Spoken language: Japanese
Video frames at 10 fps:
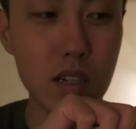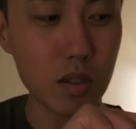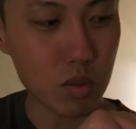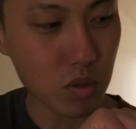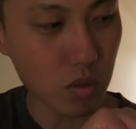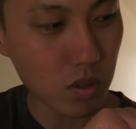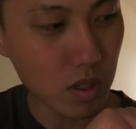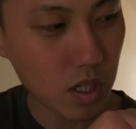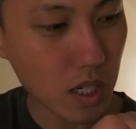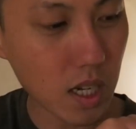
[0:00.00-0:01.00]
あのその
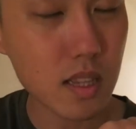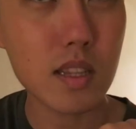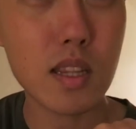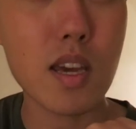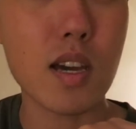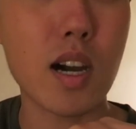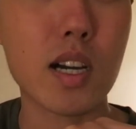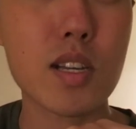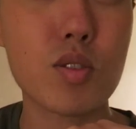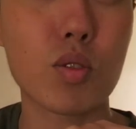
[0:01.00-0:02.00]
貼って剥
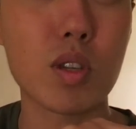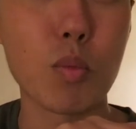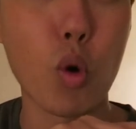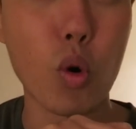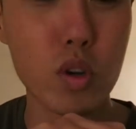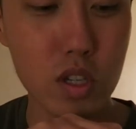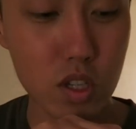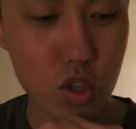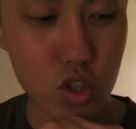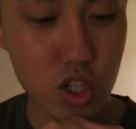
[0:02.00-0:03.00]
がす時も
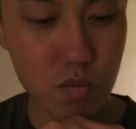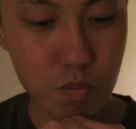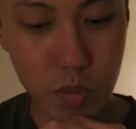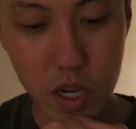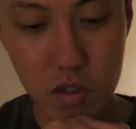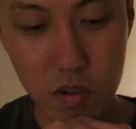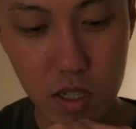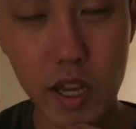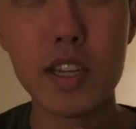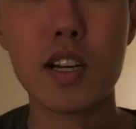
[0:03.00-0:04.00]
心配
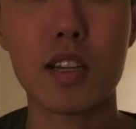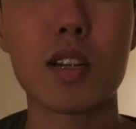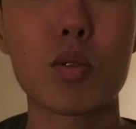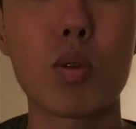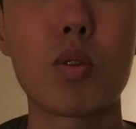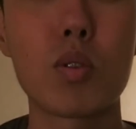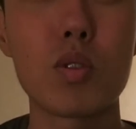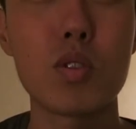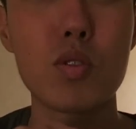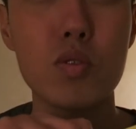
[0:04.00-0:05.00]
はないかなと
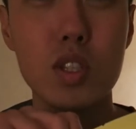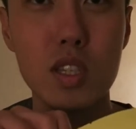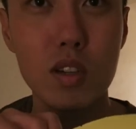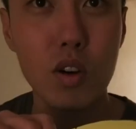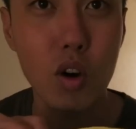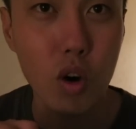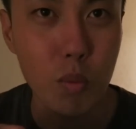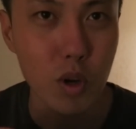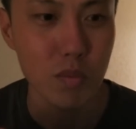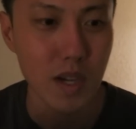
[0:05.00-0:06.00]
いうふうに
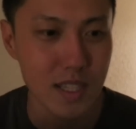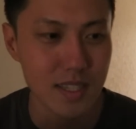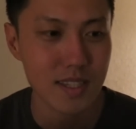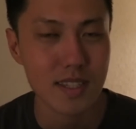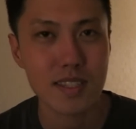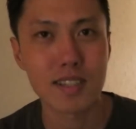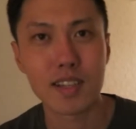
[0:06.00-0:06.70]
思います